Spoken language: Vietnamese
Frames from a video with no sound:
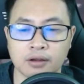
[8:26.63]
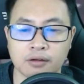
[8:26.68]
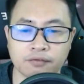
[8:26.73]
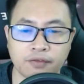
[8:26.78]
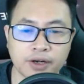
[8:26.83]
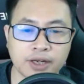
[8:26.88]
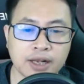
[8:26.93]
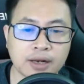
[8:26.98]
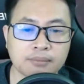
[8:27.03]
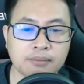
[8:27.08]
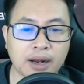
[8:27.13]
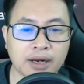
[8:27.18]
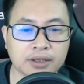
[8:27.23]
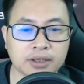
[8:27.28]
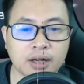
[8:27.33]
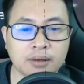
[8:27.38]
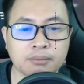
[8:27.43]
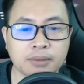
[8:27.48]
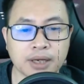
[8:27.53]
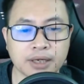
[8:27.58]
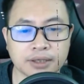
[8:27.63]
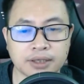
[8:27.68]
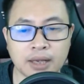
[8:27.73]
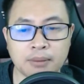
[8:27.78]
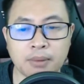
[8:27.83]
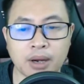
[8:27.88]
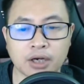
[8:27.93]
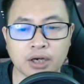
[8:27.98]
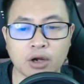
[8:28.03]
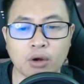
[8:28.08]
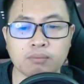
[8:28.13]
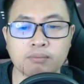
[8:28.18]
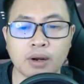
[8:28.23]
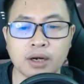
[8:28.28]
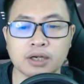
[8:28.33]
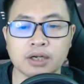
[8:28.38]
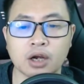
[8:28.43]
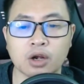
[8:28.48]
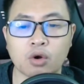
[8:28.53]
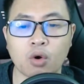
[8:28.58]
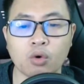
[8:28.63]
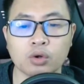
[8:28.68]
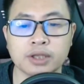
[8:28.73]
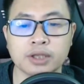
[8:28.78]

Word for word: Phát hiện bản thân mình thế mà không bắt được cỗ